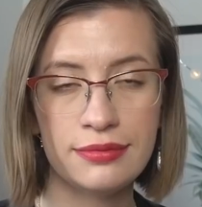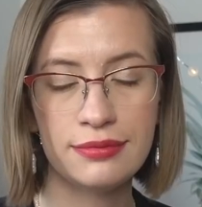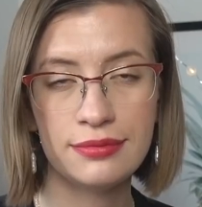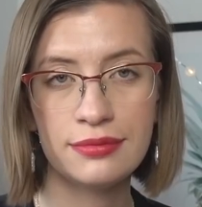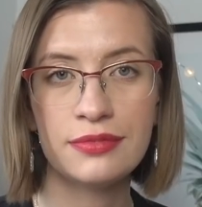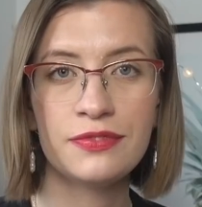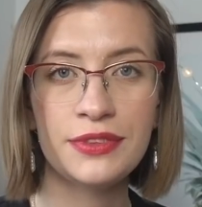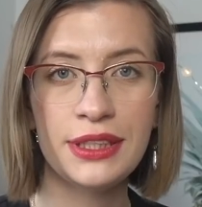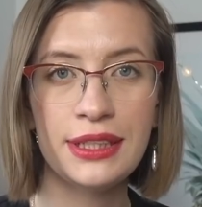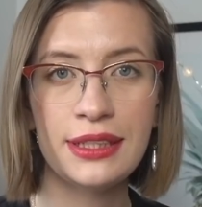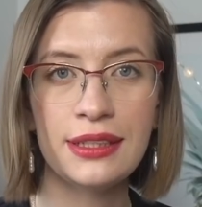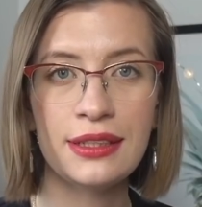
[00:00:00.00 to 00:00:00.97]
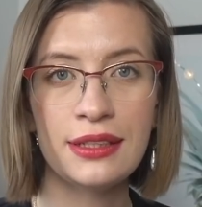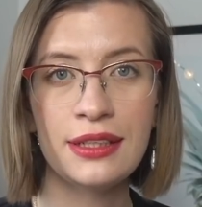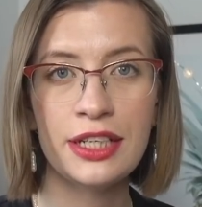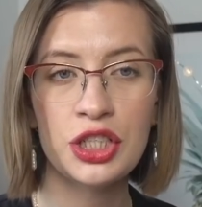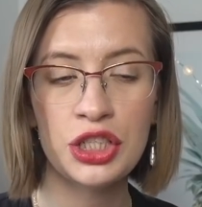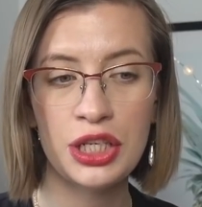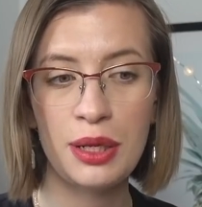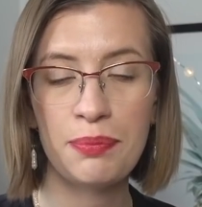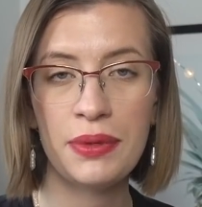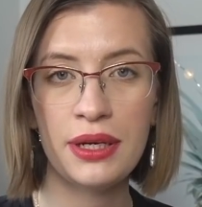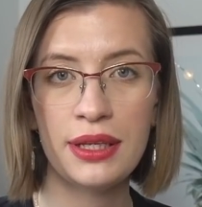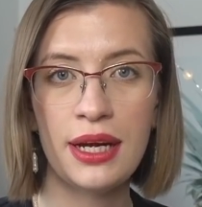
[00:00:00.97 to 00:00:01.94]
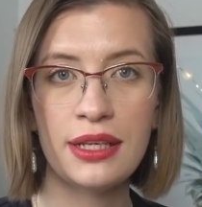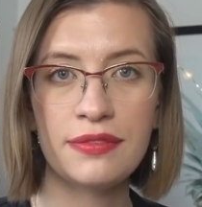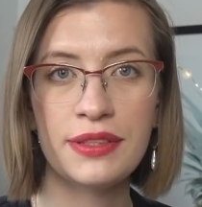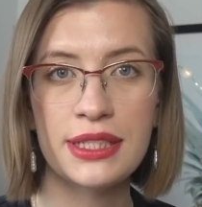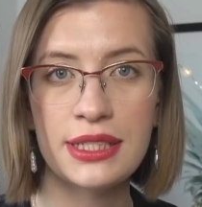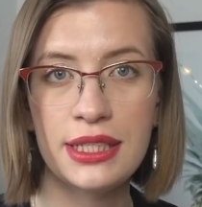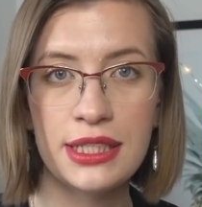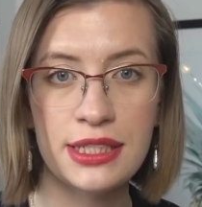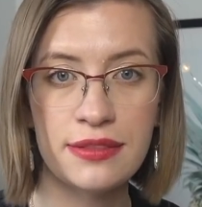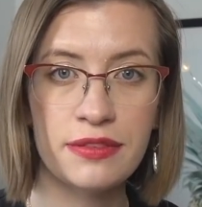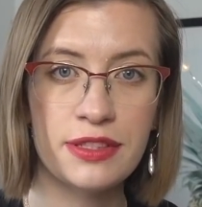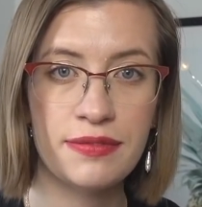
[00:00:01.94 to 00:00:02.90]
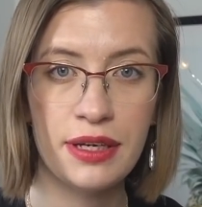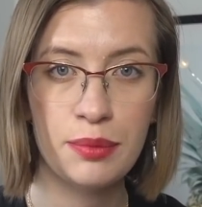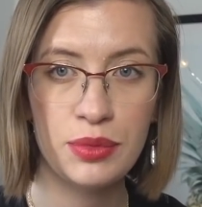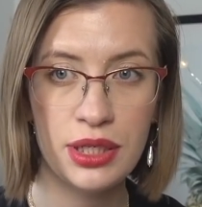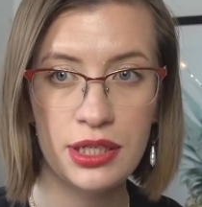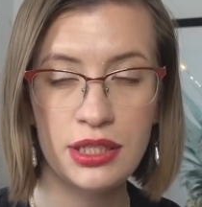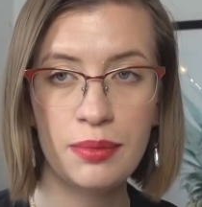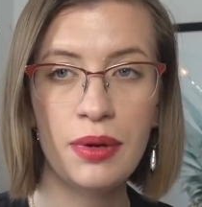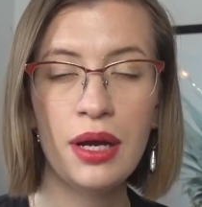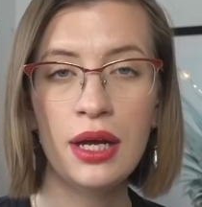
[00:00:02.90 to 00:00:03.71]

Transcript: вы решили передать в наследство своим детям,